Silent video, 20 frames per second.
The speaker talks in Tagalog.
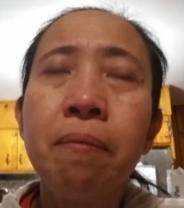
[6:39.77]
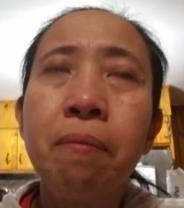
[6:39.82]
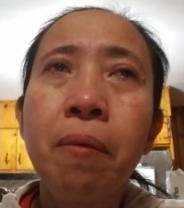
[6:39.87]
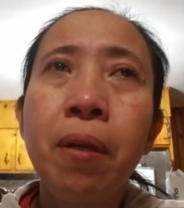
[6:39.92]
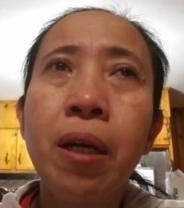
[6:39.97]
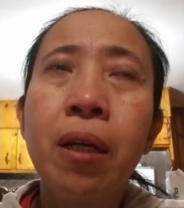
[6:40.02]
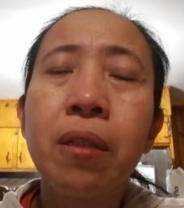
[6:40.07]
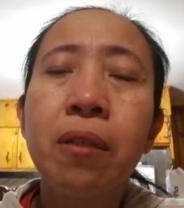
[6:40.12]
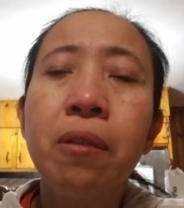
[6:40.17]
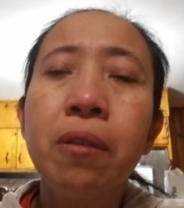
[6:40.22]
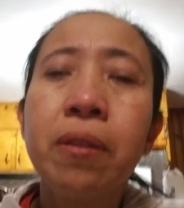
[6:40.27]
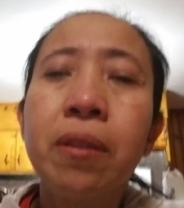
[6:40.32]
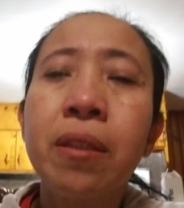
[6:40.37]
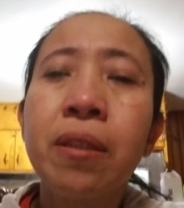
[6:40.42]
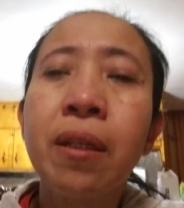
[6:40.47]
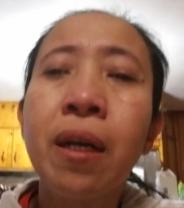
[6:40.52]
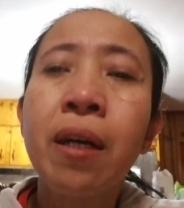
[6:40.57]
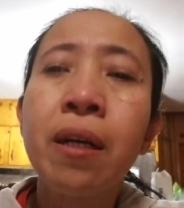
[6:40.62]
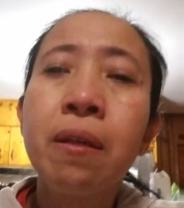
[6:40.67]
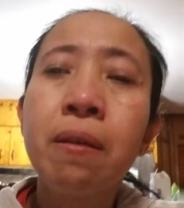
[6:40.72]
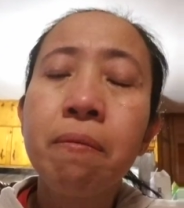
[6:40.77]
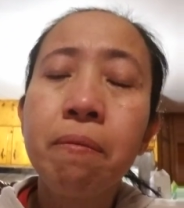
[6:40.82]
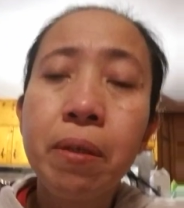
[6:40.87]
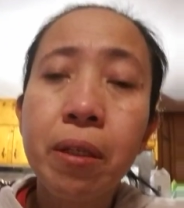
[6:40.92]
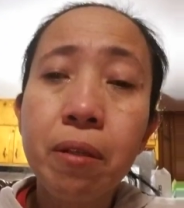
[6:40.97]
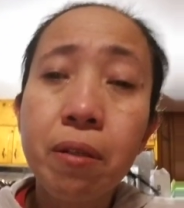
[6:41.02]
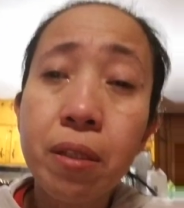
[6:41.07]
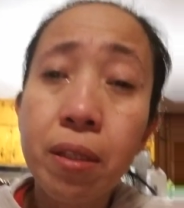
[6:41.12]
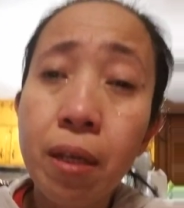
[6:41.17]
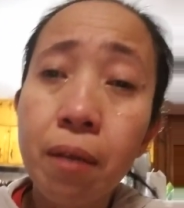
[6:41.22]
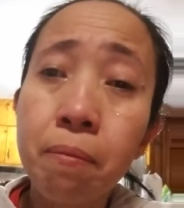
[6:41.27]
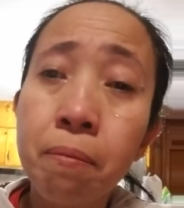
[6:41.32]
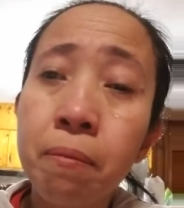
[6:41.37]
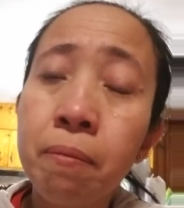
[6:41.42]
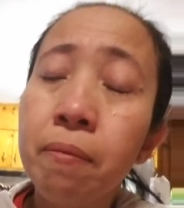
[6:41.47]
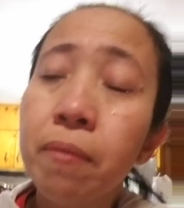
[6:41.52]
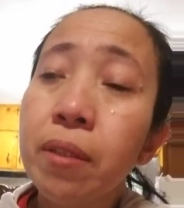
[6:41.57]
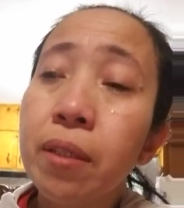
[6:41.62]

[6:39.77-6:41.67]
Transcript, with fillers: vlog all the time because I'm